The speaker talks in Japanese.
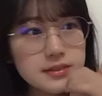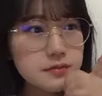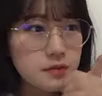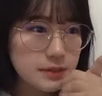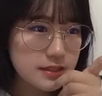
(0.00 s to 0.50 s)
あ
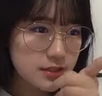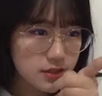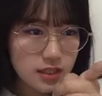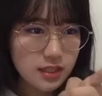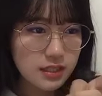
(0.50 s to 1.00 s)
そこの
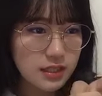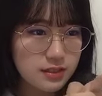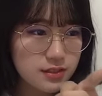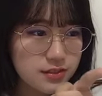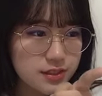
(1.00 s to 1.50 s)
今今
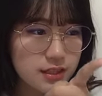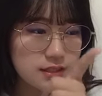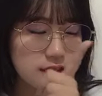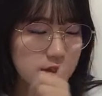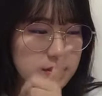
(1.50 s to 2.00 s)
目線の
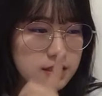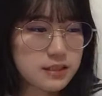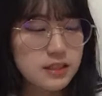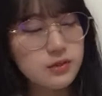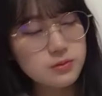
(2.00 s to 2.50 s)
先に
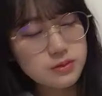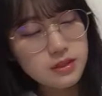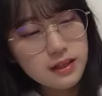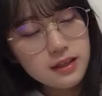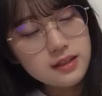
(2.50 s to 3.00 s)
スーツケース
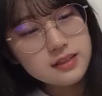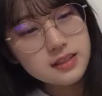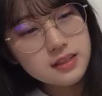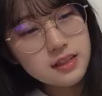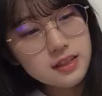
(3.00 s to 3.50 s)
があるんですけ
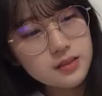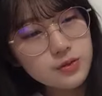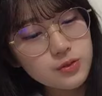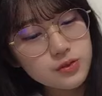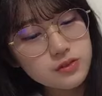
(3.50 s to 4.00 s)
ど
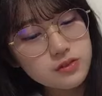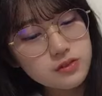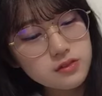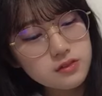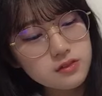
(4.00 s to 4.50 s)
絶
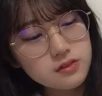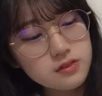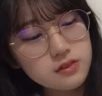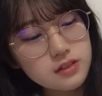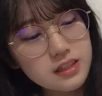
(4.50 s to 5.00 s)
対あ
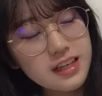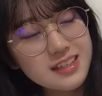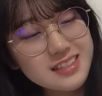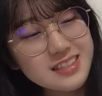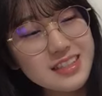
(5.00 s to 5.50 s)
と
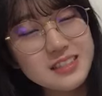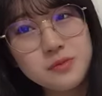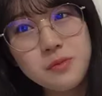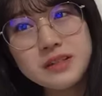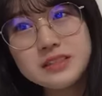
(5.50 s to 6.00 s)

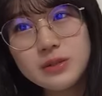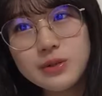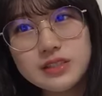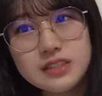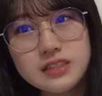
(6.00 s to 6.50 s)
1ヶ
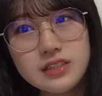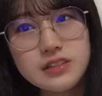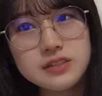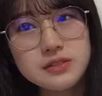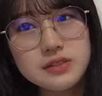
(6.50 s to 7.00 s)
月くらいいつも
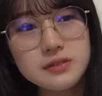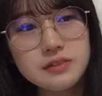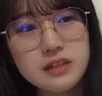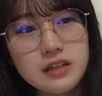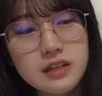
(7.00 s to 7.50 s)
マジで放
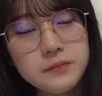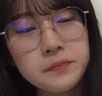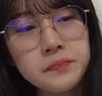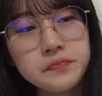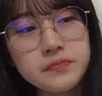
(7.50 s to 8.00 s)
置しちゃうんで
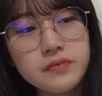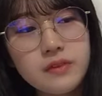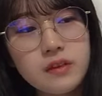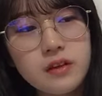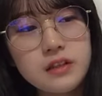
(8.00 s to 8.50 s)
すよね
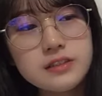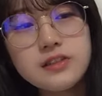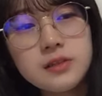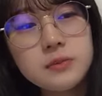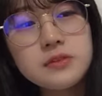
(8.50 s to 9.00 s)

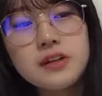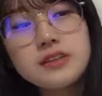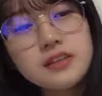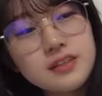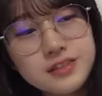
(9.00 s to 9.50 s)

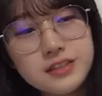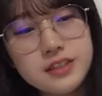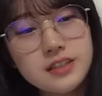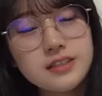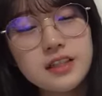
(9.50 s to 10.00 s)
必要な
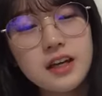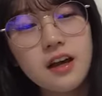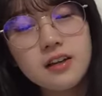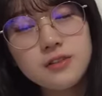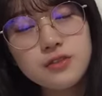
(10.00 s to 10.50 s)
ものがあった
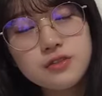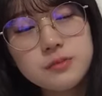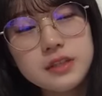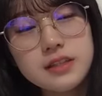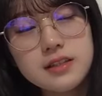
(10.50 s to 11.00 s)
ら
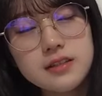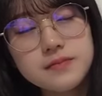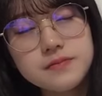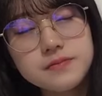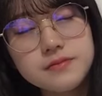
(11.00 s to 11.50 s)
スーツケースの中か
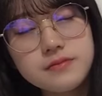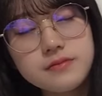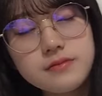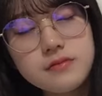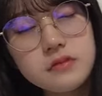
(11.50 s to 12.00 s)
ら取るみたい